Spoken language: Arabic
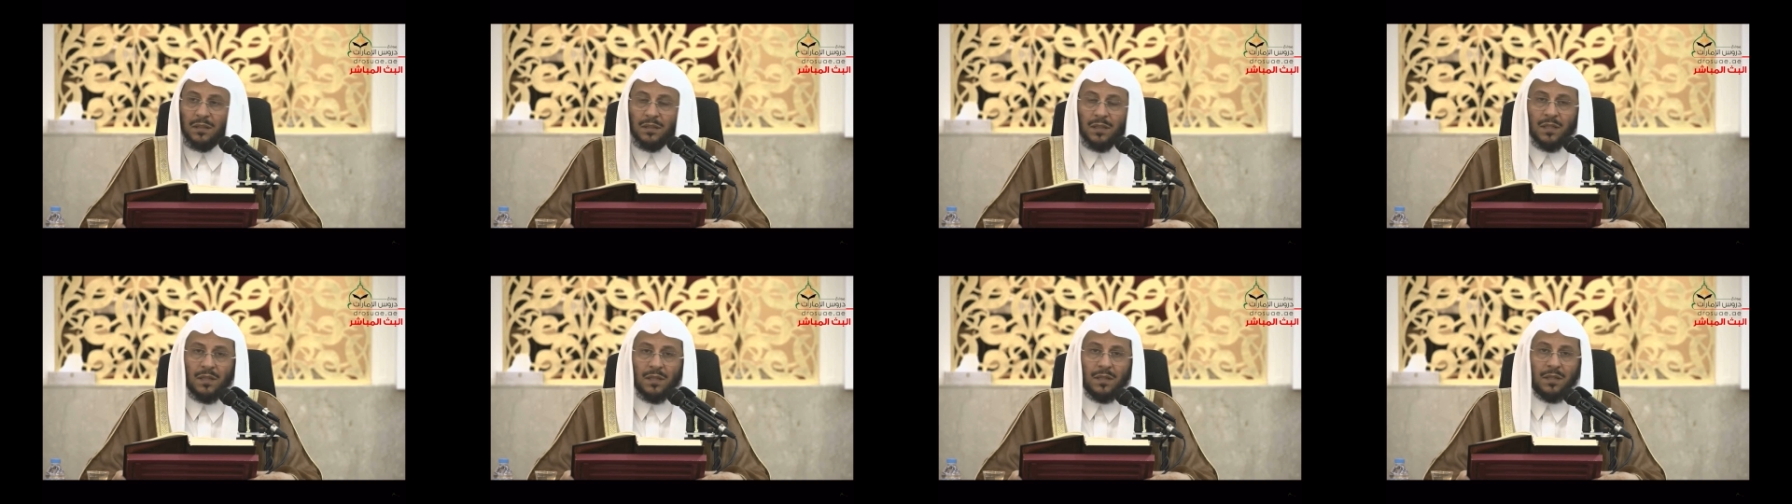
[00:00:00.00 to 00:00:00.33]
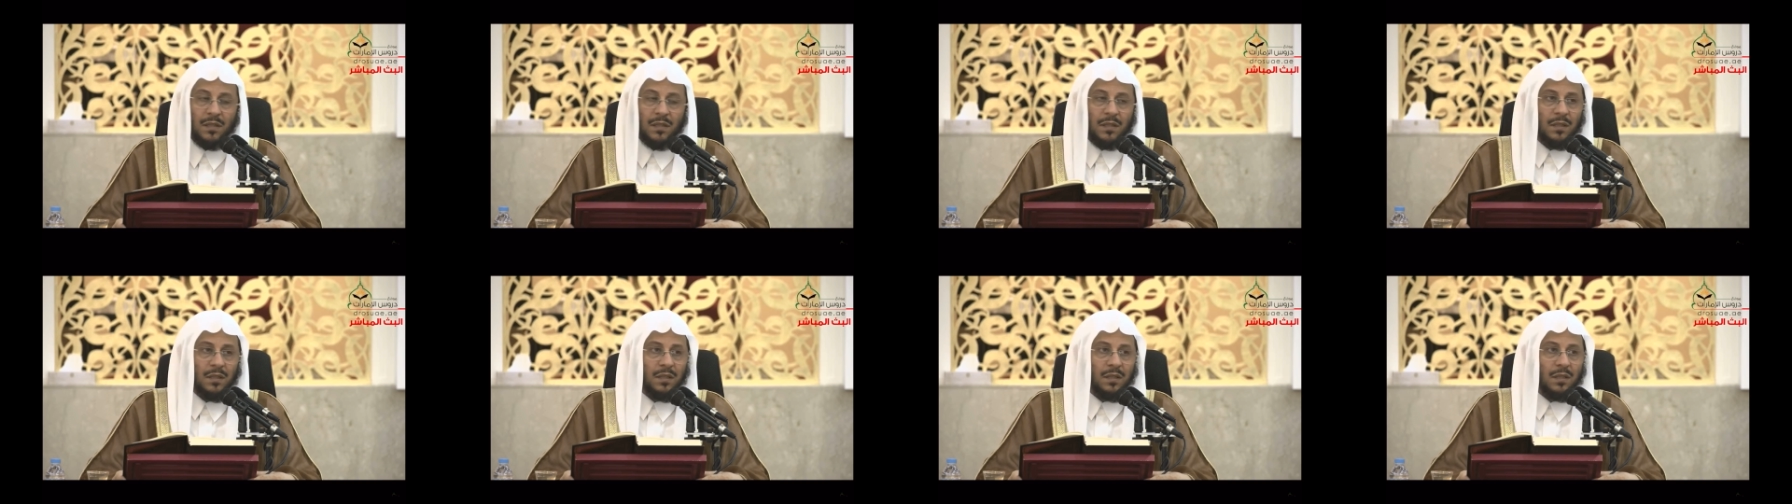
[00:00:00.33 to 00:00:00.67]

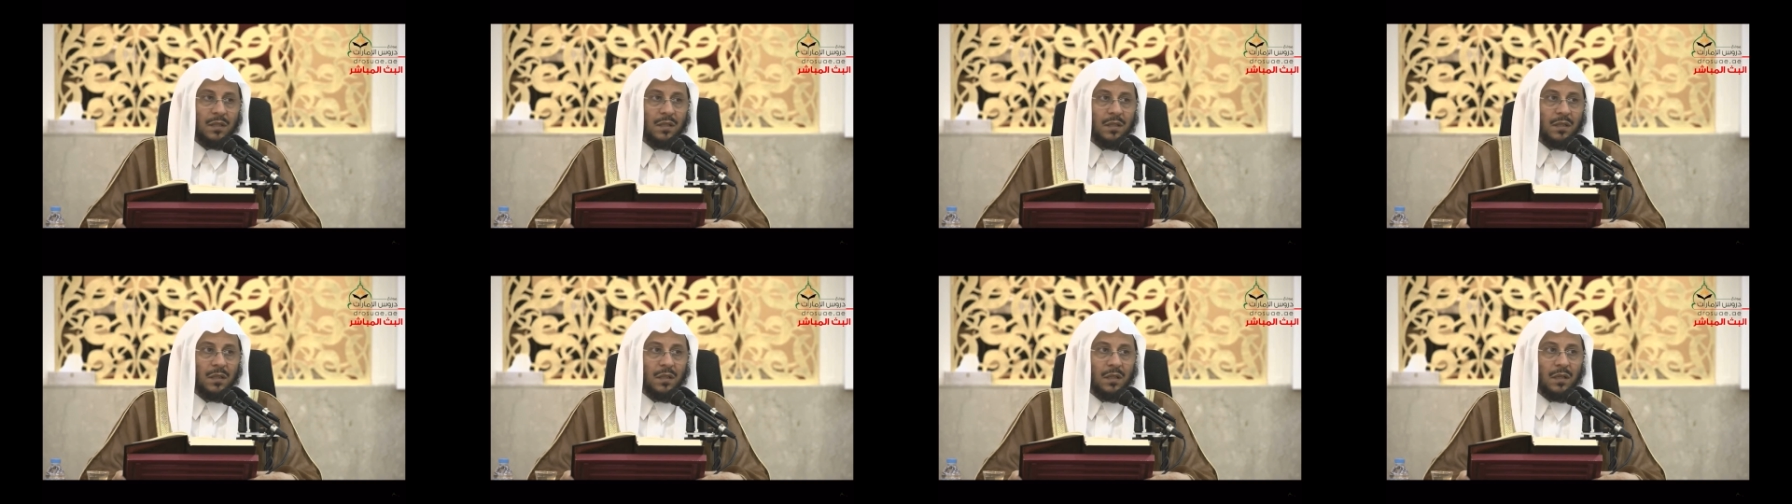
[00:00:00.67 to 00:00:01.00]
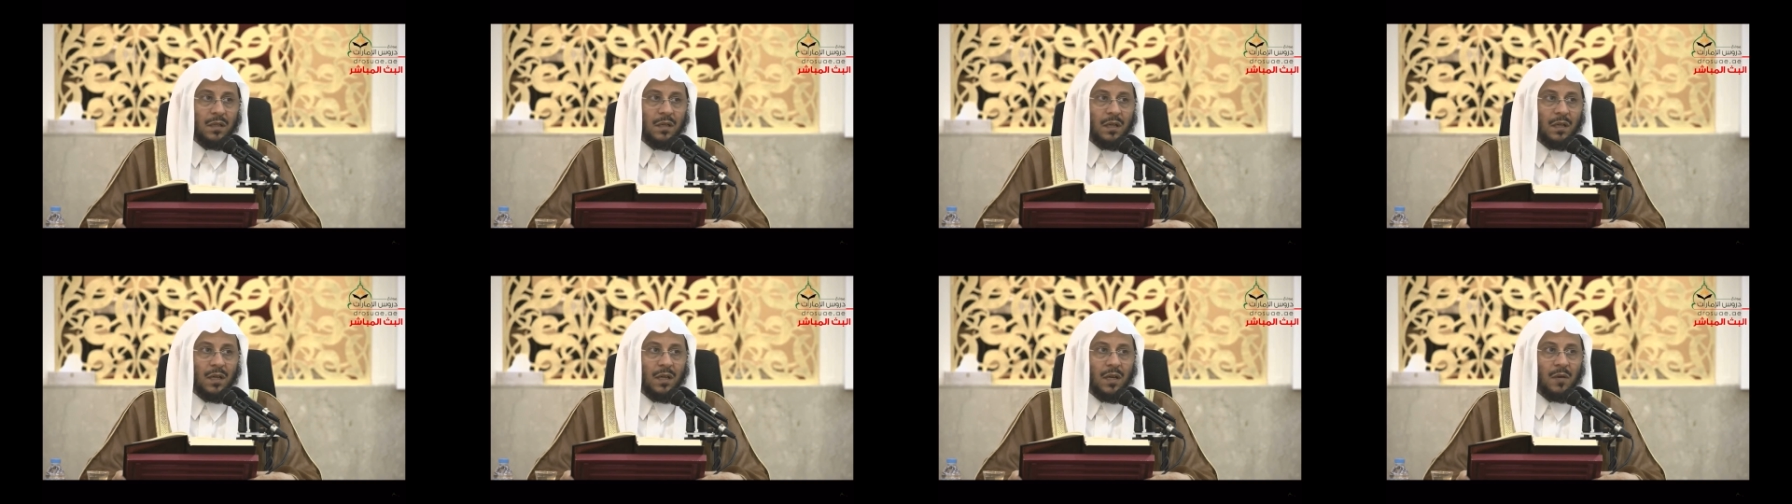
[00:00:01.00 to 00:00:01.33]
ترك
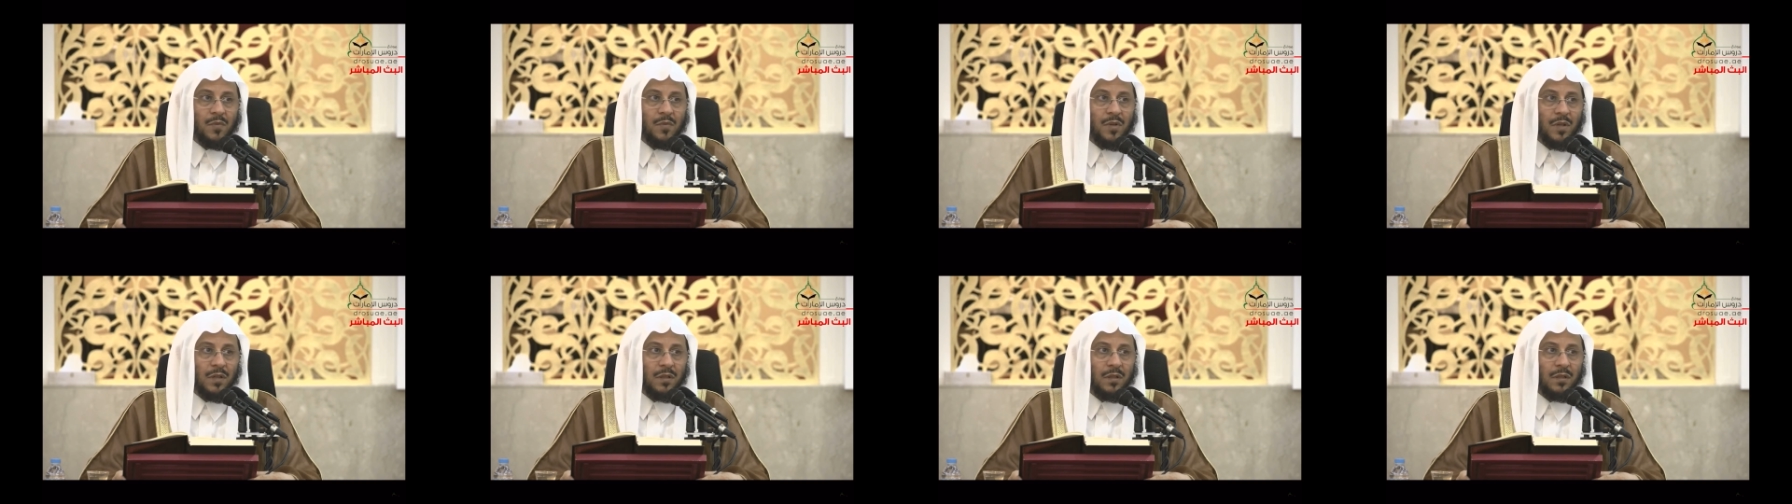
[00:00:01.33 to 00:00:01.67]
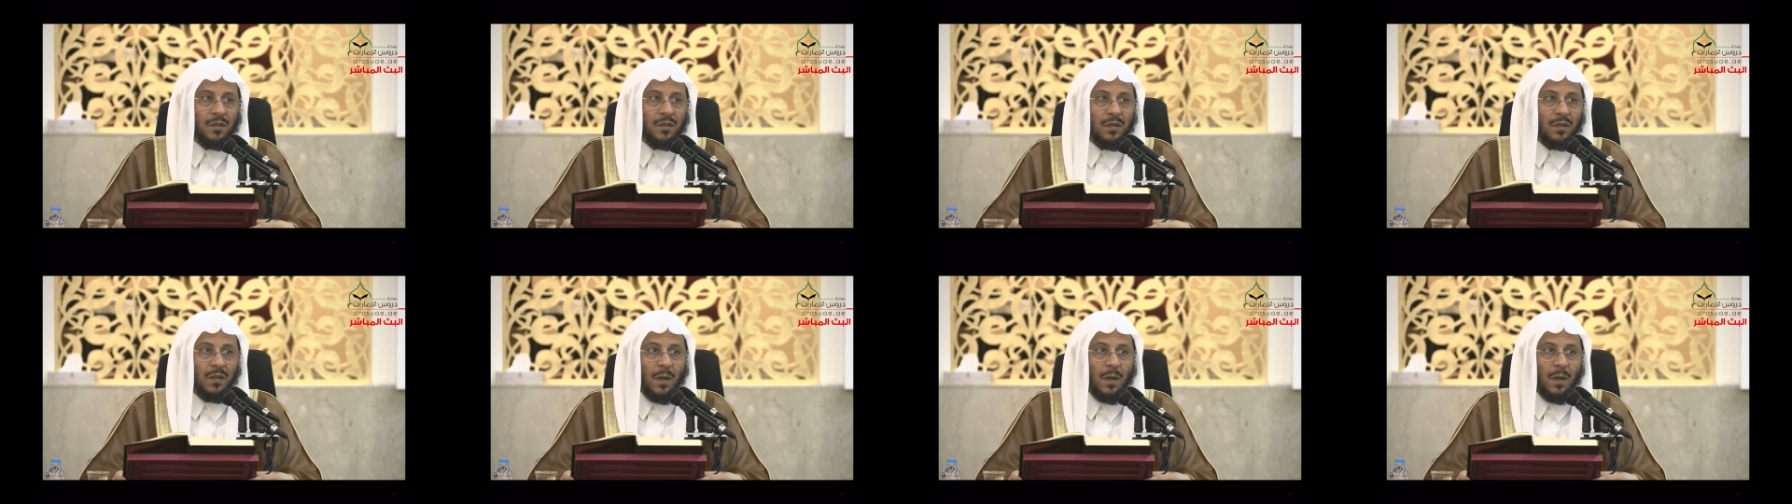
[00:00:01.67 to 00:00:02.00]
أمر